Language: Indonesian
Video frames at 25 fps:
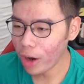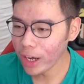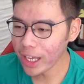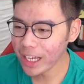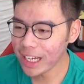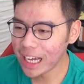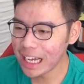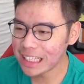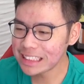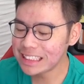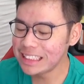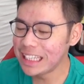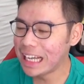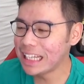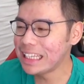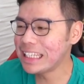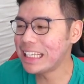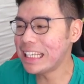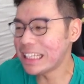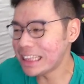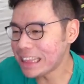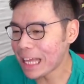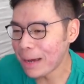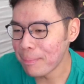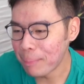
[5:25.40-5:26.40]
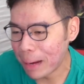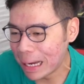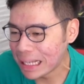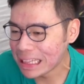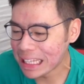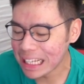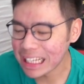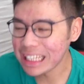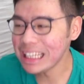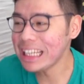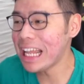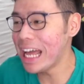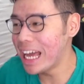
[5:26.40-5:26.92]
Oke okay, guys, dan kita
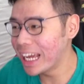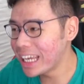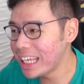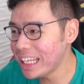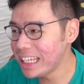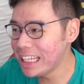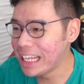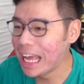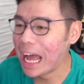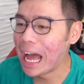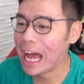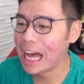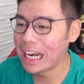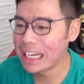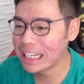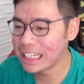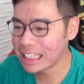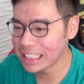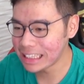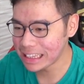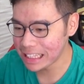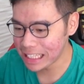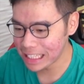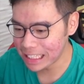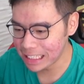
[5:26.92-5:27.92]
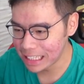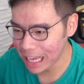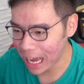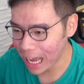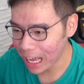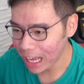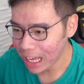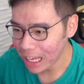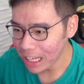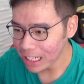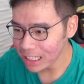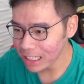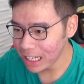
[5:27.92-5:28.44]
balik lagi di hari
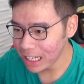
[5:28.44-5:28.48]
ketiga